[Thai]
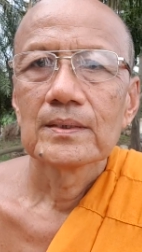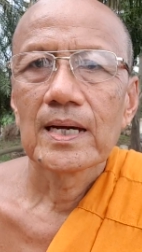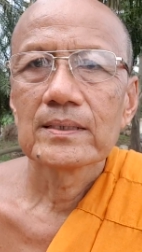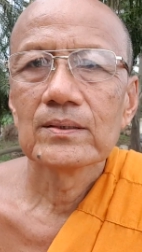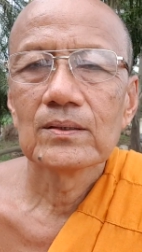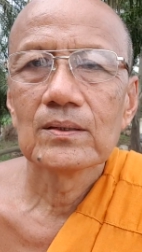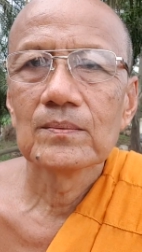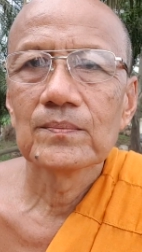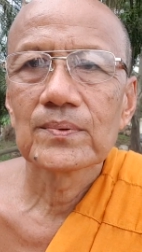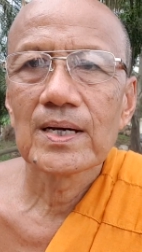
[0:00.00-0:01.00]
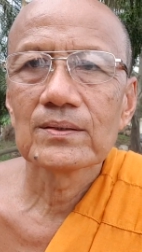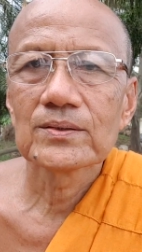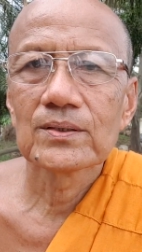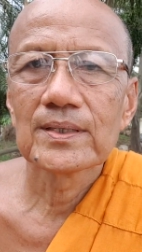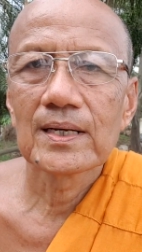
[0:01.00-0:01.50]
ญาติโยมสาธุ
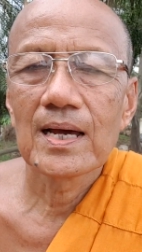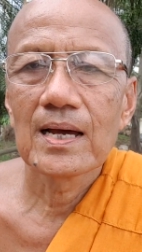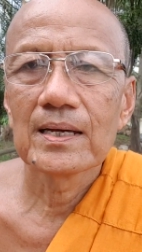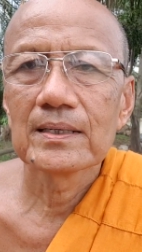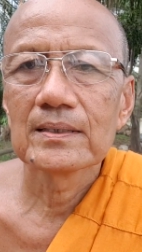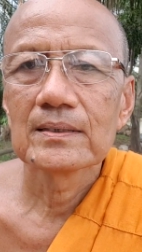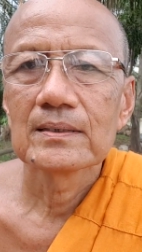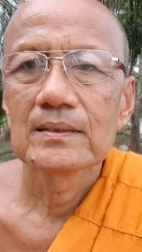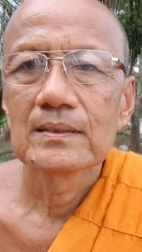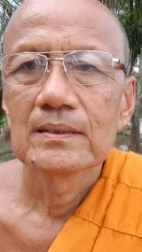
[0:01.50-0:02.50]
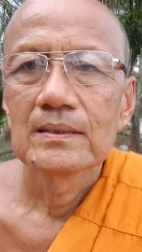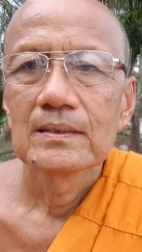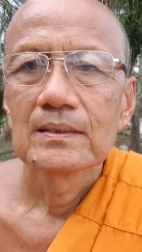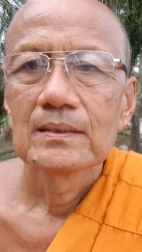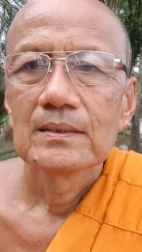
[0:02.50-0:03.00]
ชนทั้งหลาย
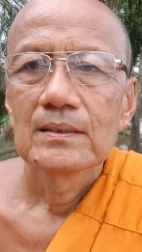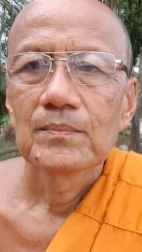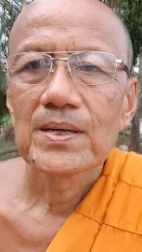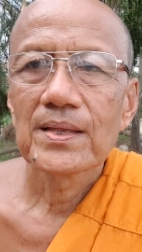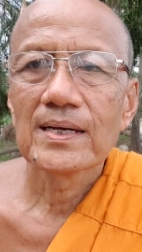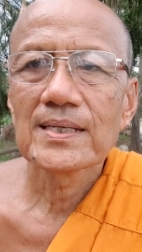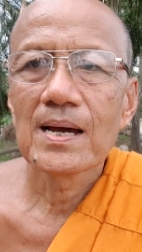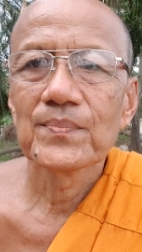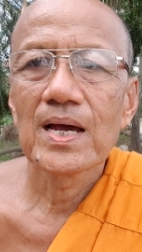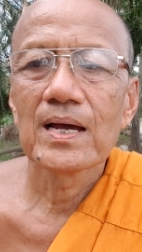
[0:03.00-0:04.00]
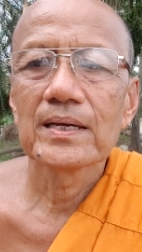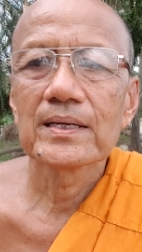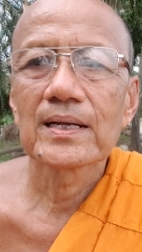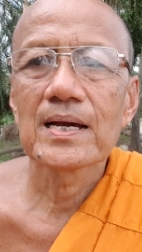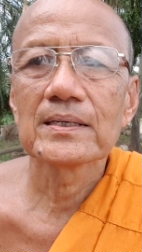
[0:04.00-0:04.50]
ภาษาธรรมใน
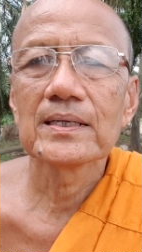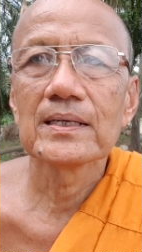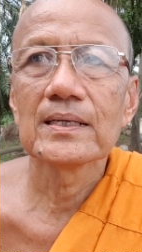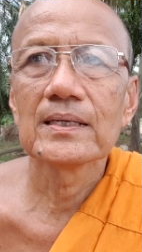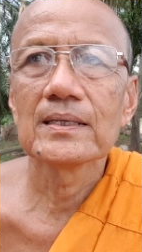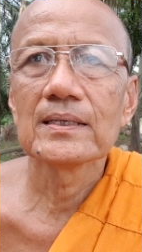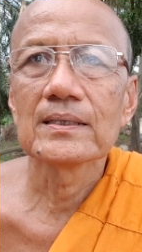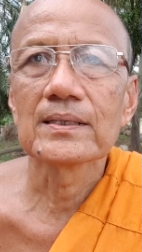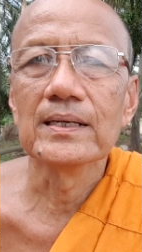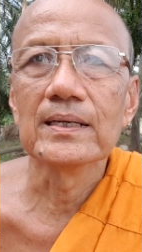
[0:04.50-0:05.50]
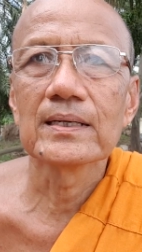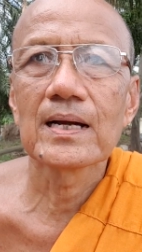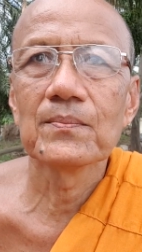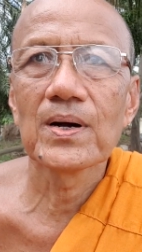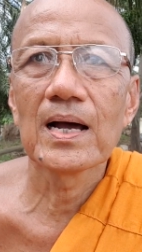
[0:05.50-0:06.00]
ครั้งนี้เสนอ
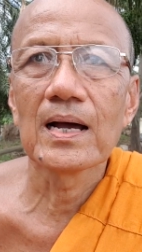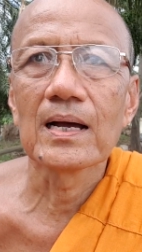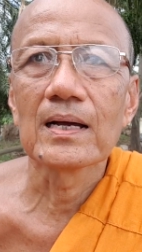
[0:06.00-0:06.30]
คำว่า